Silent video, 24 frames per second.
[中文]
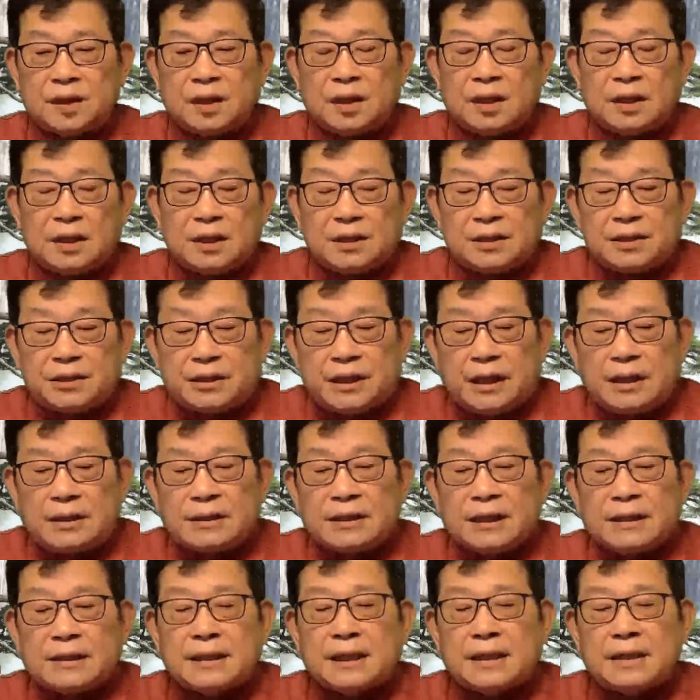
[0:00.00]
现
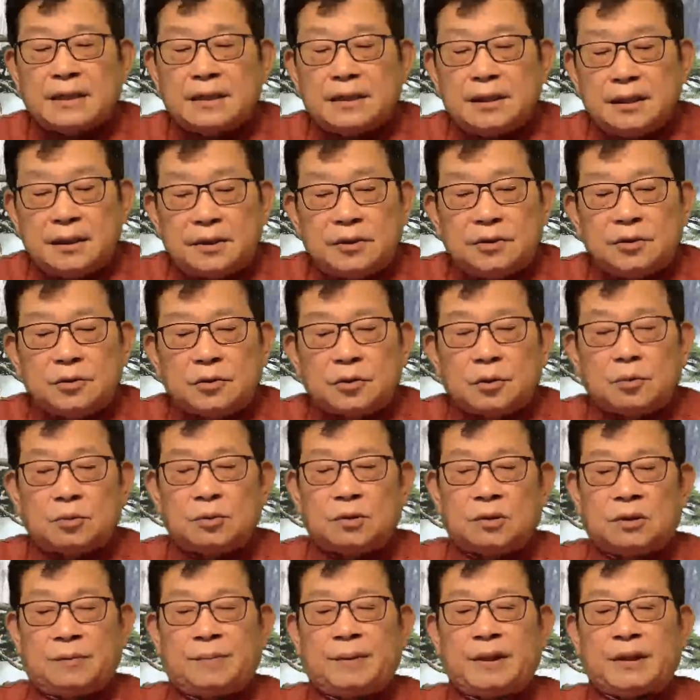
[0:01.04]
在在印度
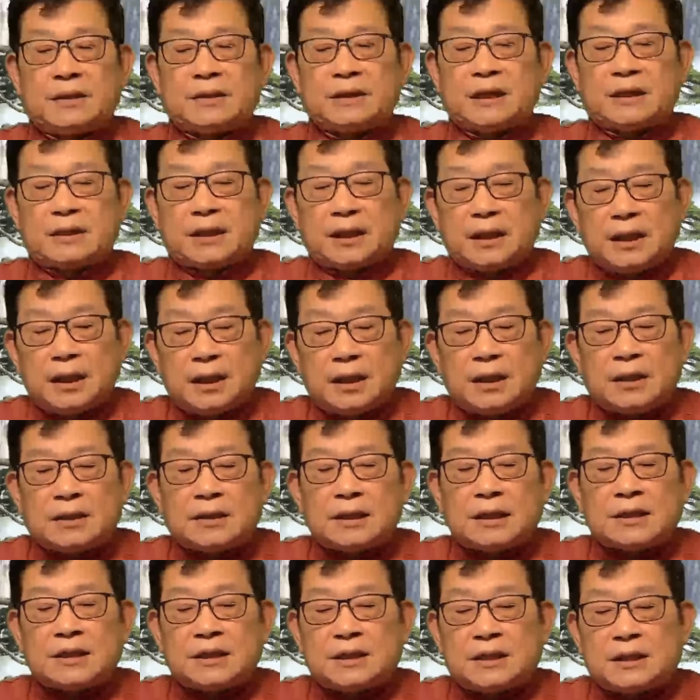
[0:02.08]
里面，在德里、在
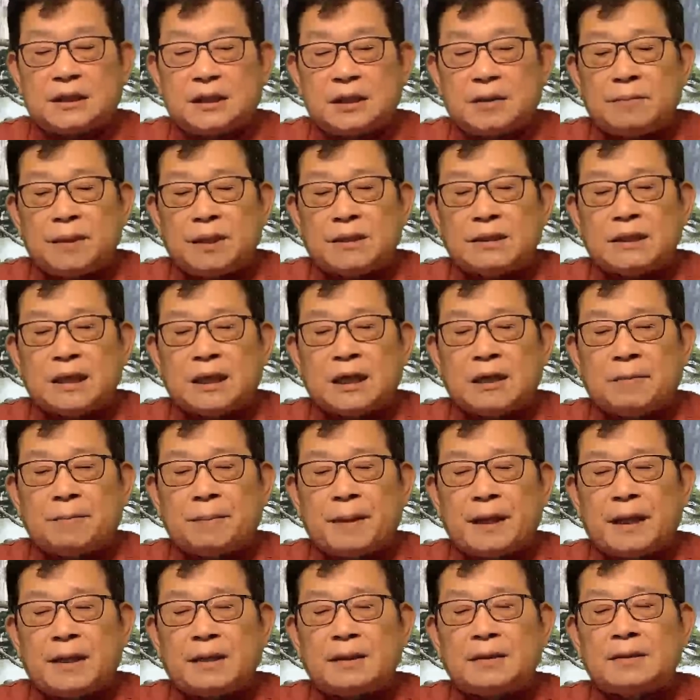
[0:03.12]
西孟加拉
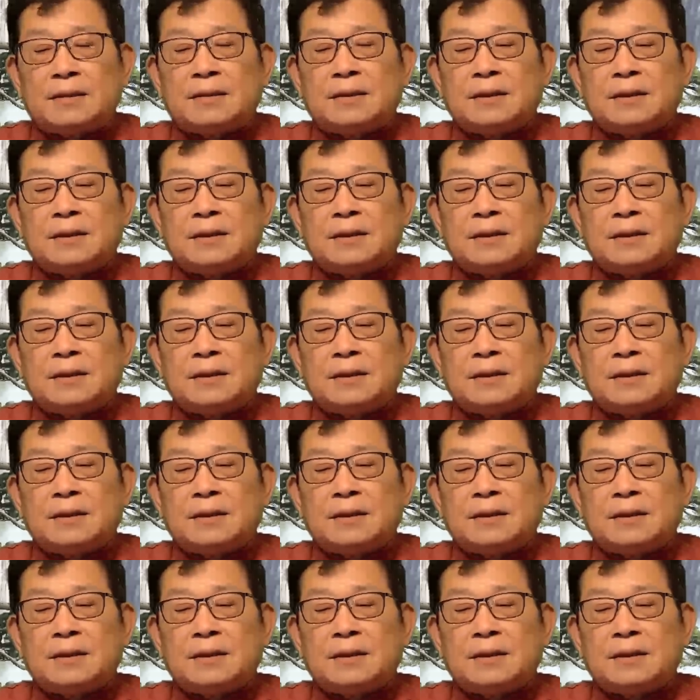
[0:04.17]
邦、